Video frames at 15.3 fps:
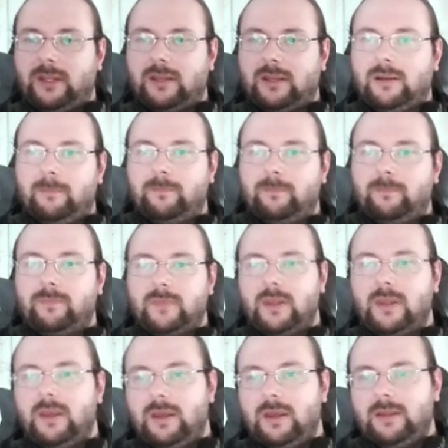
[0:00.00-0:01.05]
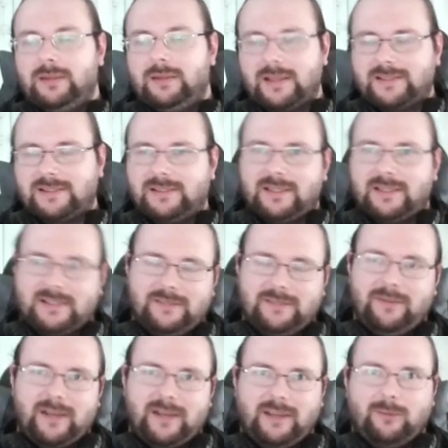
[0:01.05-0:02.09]
wir nicht haben. Das ist, das ist
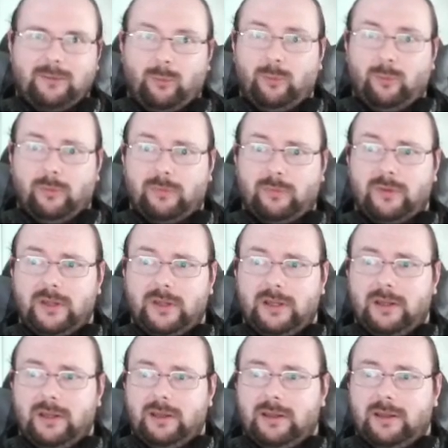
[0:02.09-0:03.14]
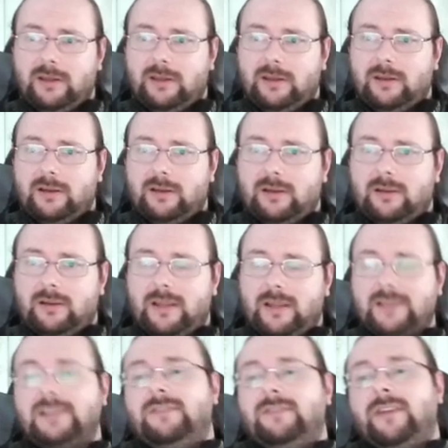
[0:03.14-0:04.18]
wirklich doof.
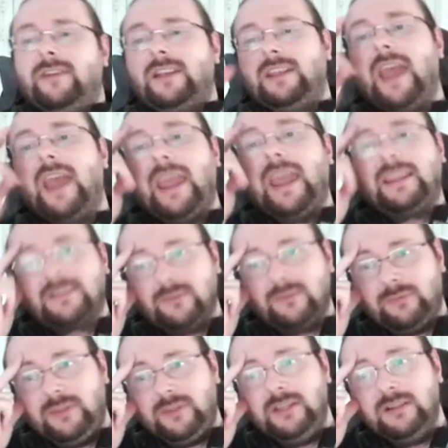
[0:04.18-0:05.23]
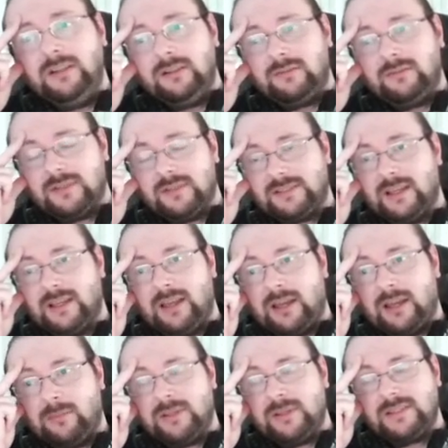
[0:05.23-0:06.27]
Das ist wirklich echt zu viel, was da
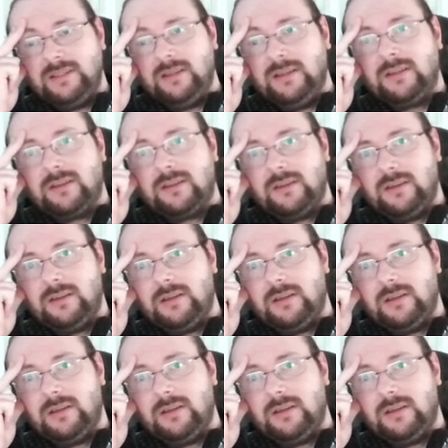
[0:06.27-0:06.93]
gerade passiert.